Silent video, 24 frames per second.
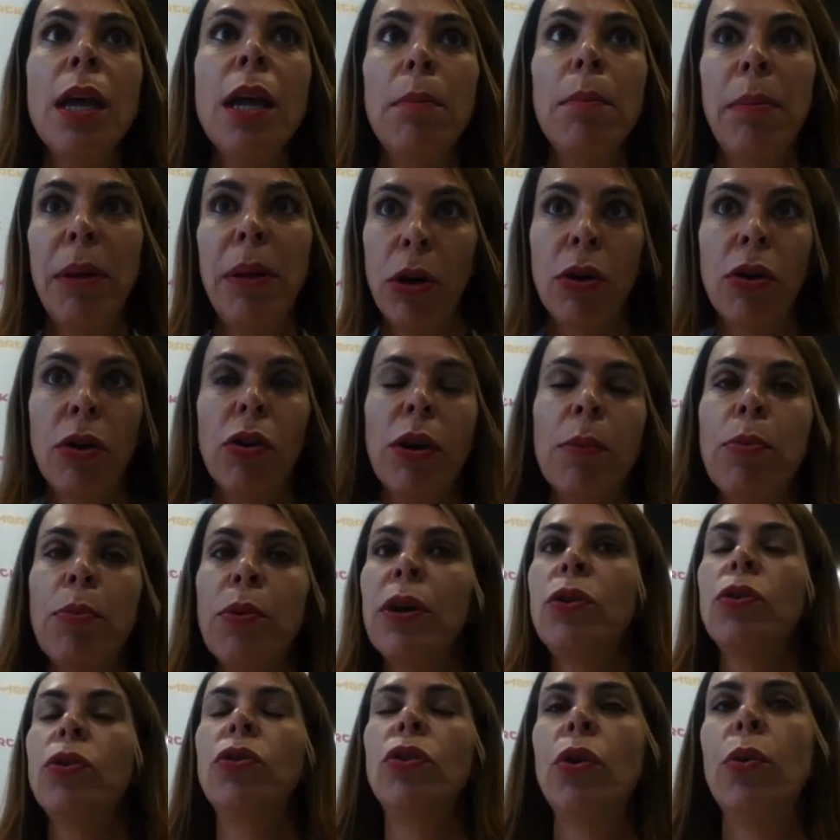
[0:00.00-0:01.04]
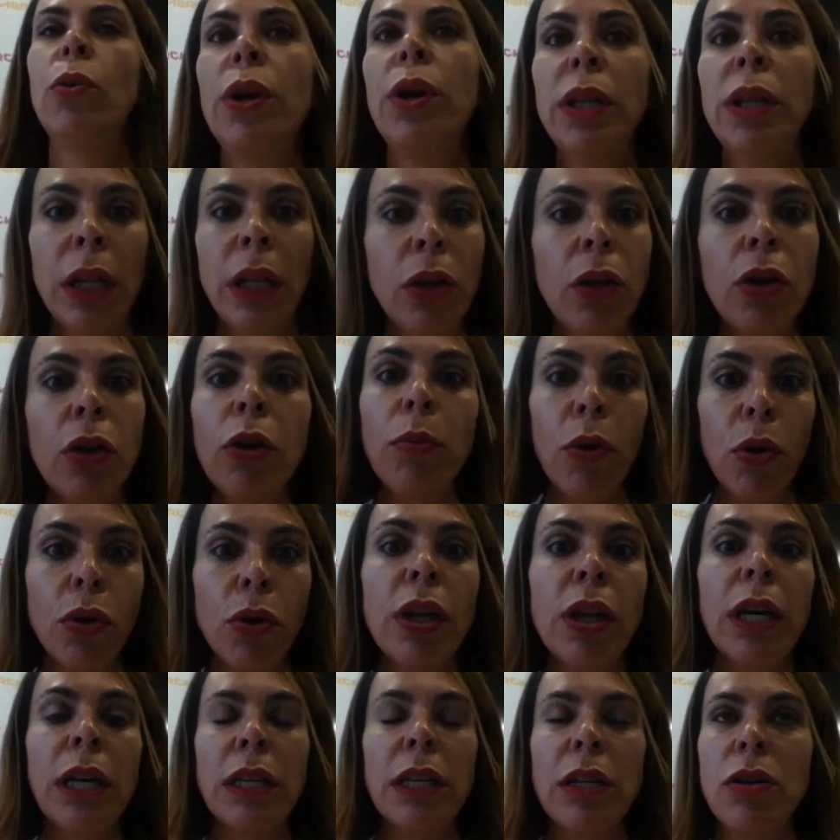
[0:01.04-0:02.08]
pero creo que puede contribuir tanto como
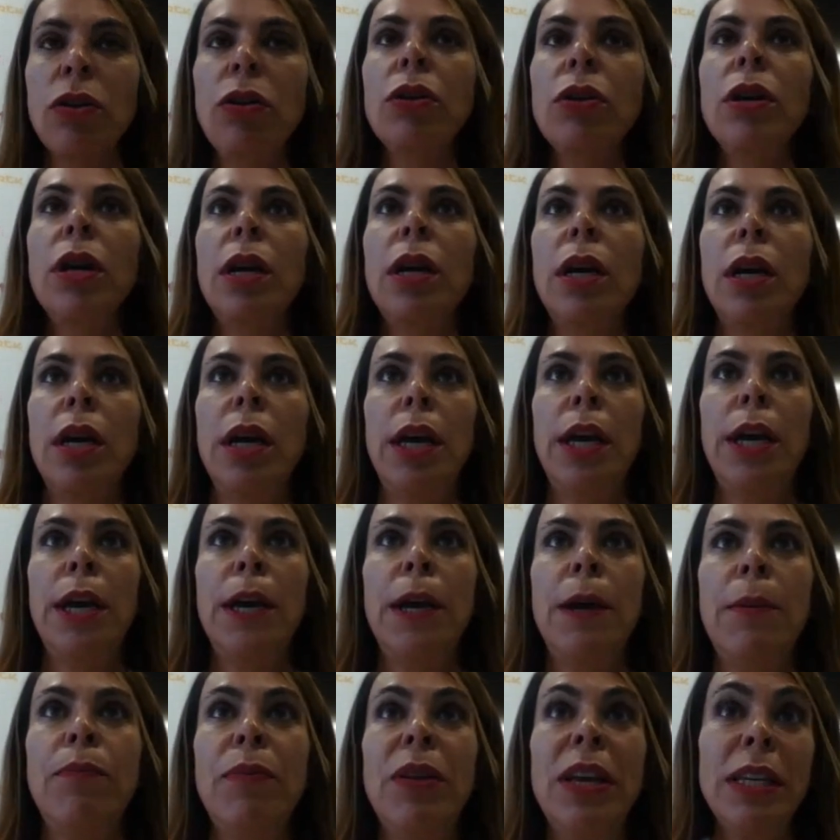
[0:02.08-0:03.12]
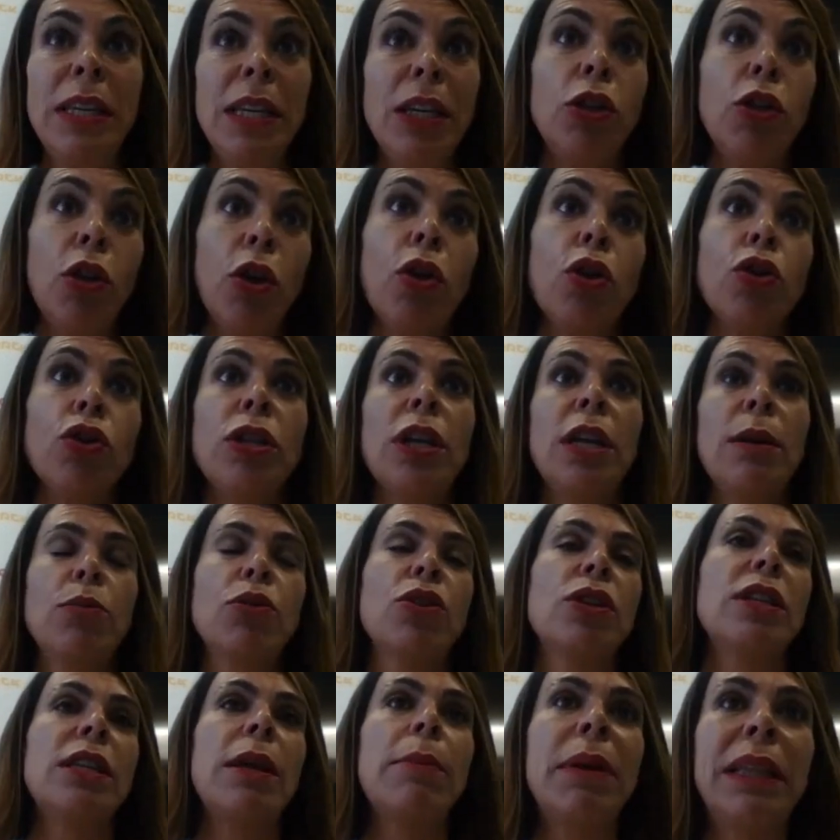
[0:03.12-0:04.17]
otras, ¿no? Eh, y si todos tenemos
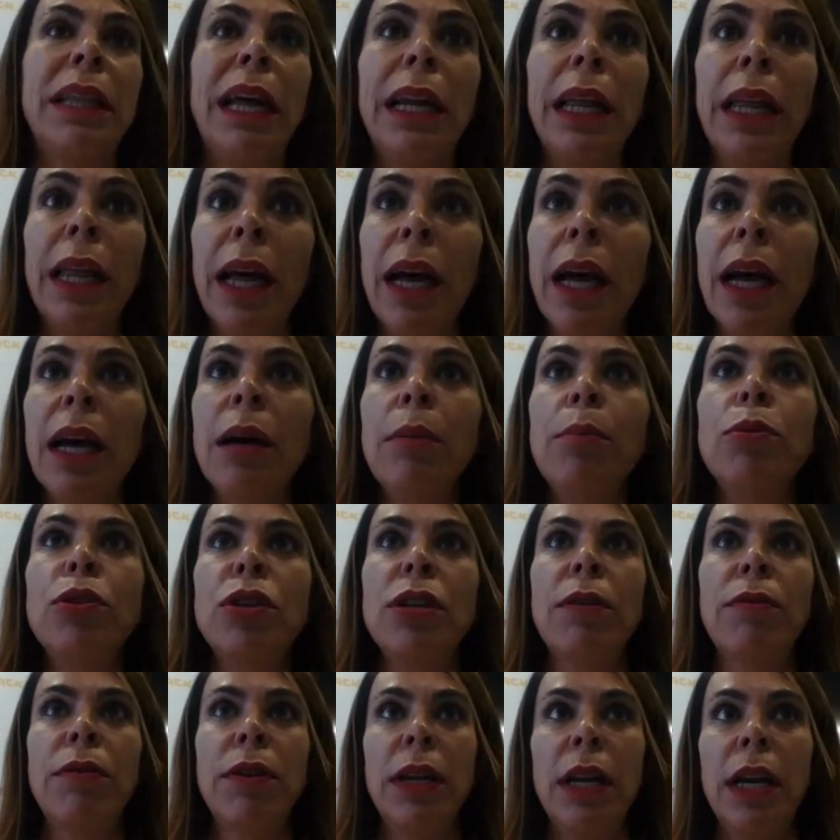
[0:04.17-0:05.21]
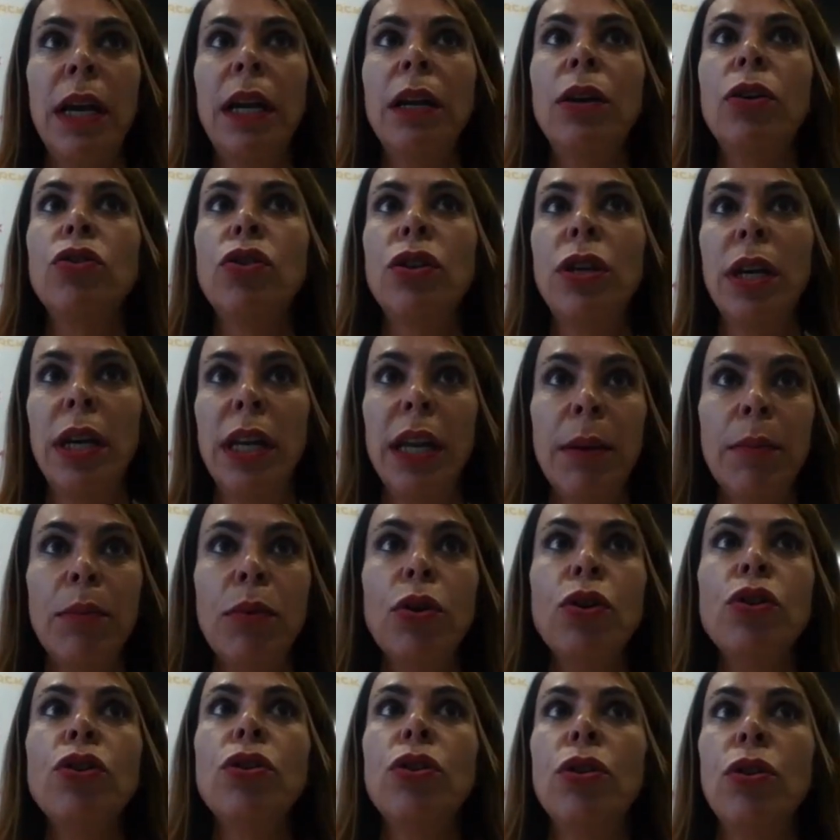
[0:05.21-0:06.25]
esta mentalidad, pues al final
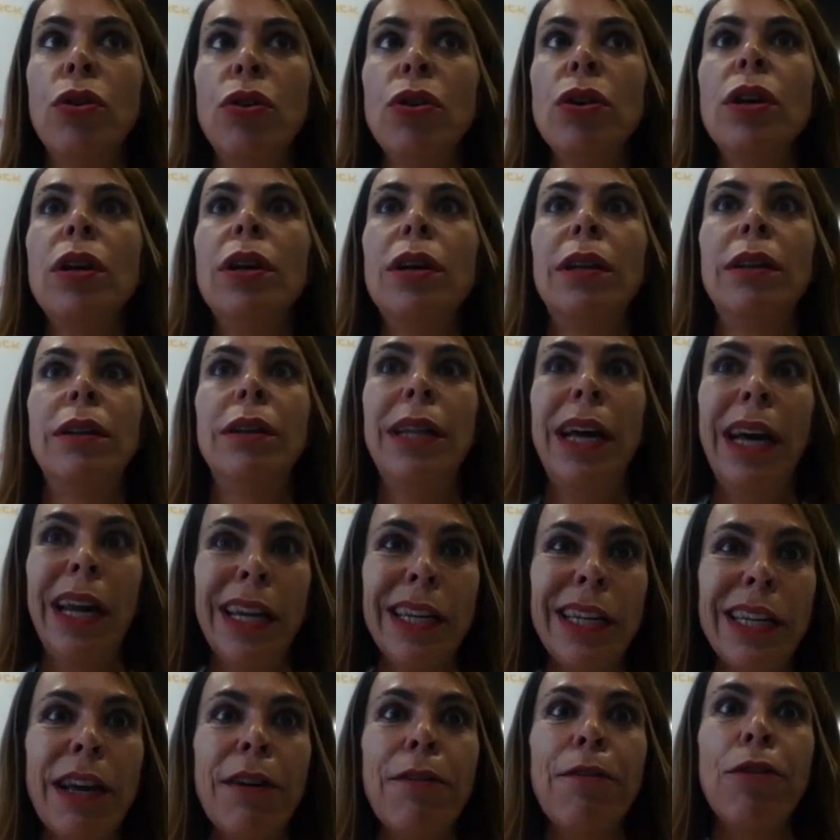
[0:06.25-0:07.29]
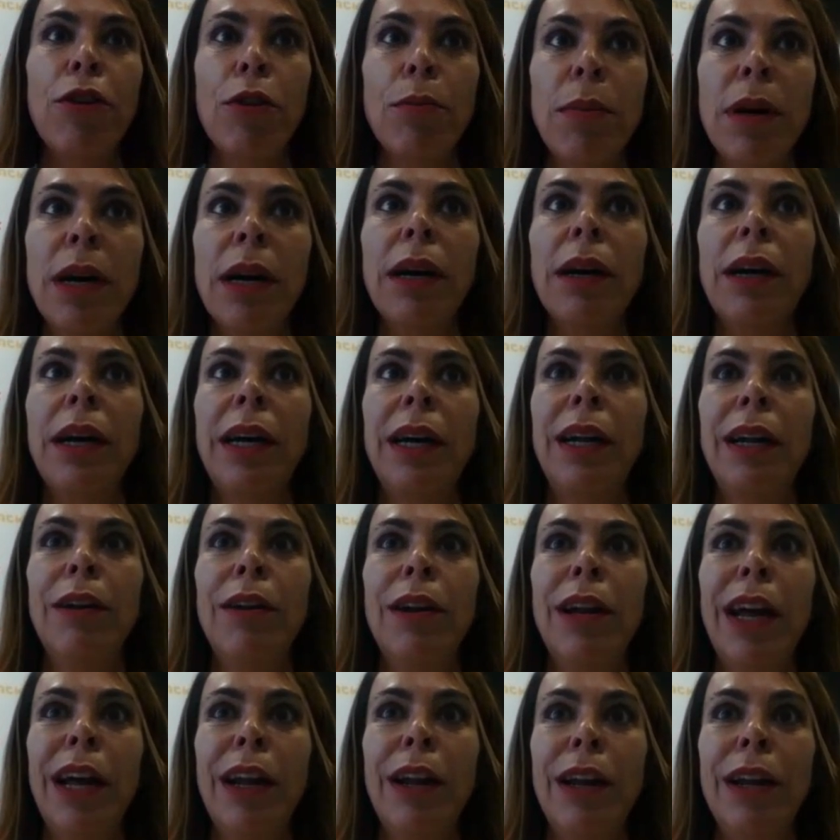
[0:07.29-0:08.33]
conseguiremos, ¿no? dar esa forma
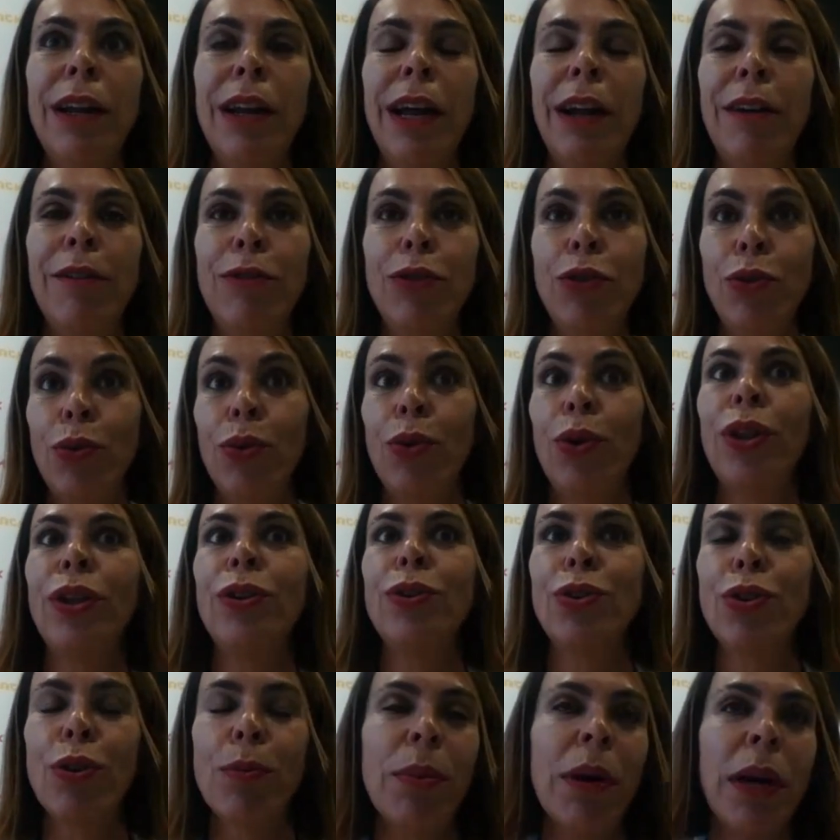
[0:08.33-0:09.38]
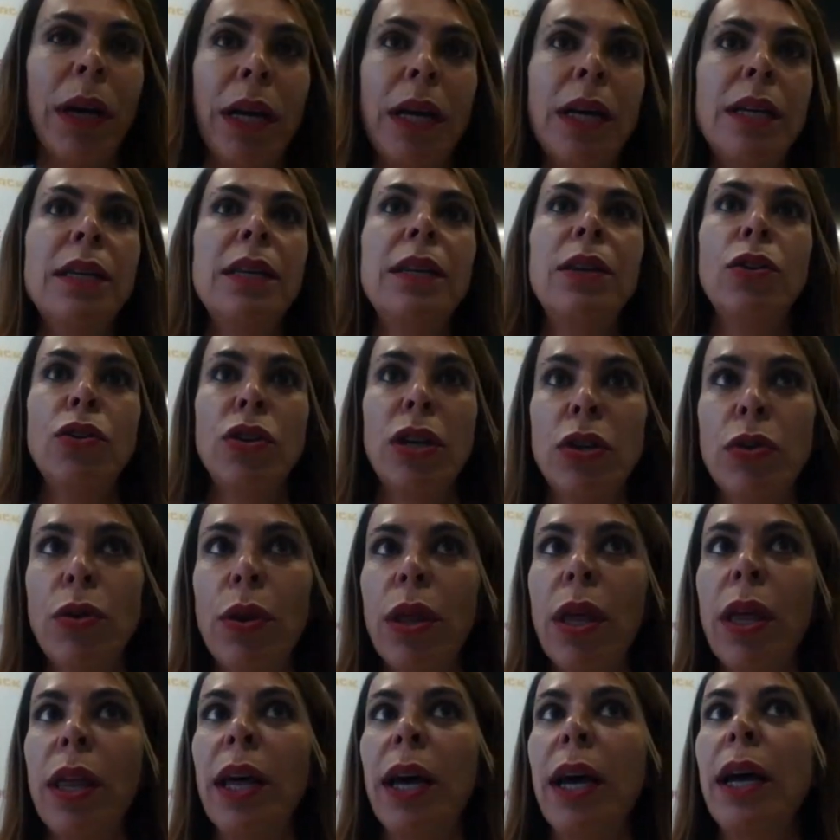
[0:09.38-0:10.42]
al, futuro de nuestro país y de nuestra
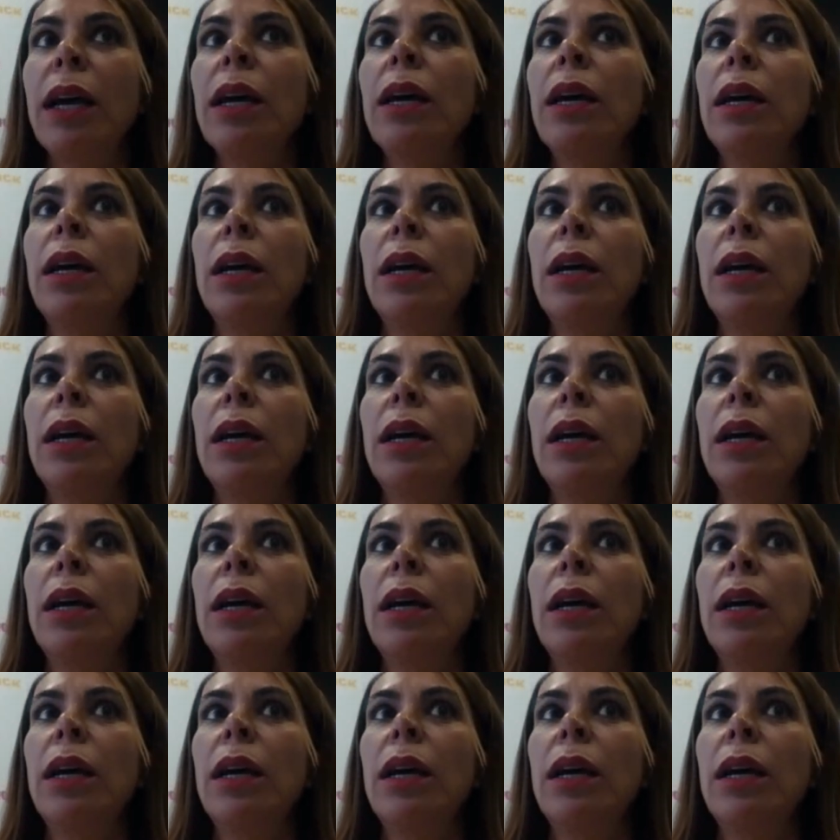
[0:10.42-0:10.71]
sociedad,